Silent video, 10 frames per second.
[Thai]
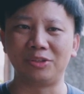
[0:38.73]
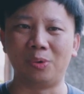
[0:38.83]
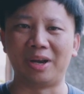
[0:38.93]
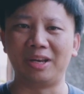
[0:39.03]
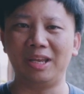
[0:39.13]

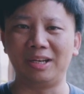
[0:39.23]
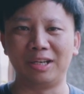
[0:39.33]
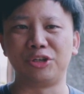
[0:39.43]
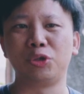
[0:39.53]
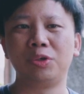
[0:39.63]
ส่วนอีก
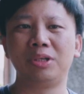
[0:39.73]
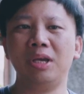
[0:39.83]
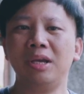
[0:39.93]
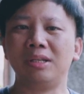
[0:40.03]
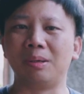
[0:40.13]
หนึ่งชุด
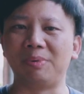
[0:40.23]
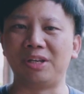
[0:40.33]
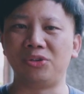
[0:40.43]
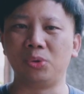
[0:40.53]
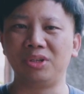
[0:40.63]
จะ
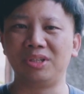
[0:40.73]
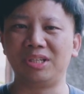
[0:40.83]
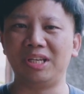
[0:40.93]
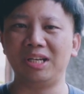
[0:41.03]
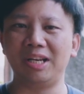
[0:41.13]
เป็นชุด
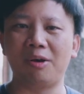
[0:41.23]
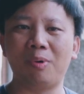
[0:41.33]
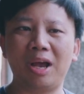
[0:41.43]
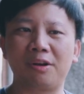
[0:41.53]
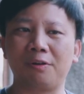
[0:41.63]
ที่เรียกว่า